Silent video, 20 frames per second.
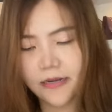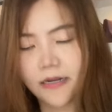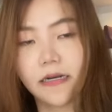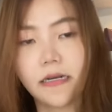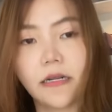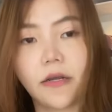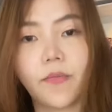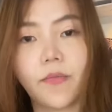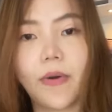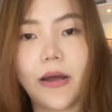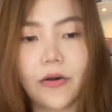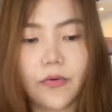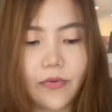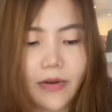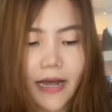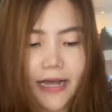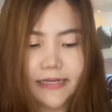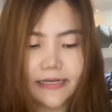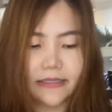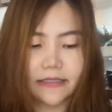หรือว่าลูก
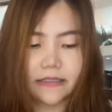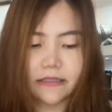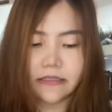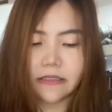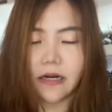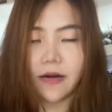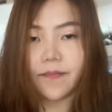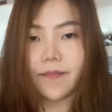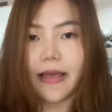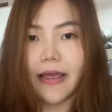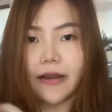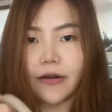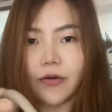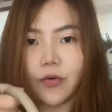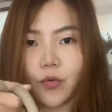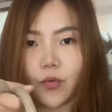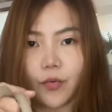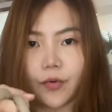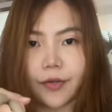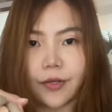ค้าจะถือเป็น
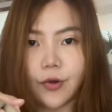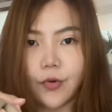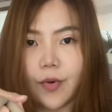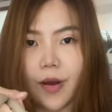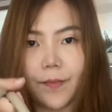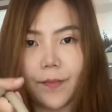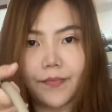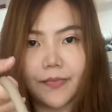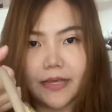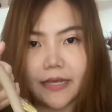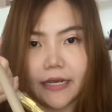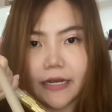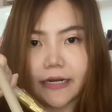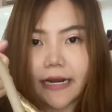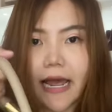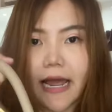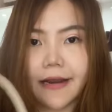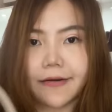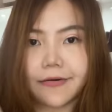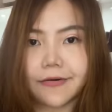หูหิ้วแบบนี้ก็
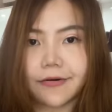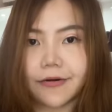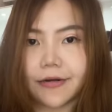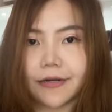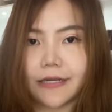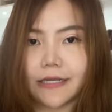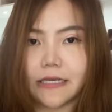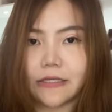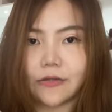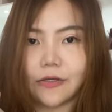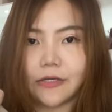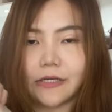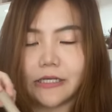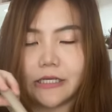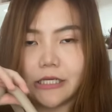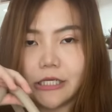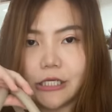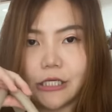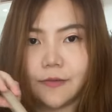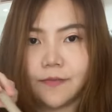ได้เลยนี่ตัวนี้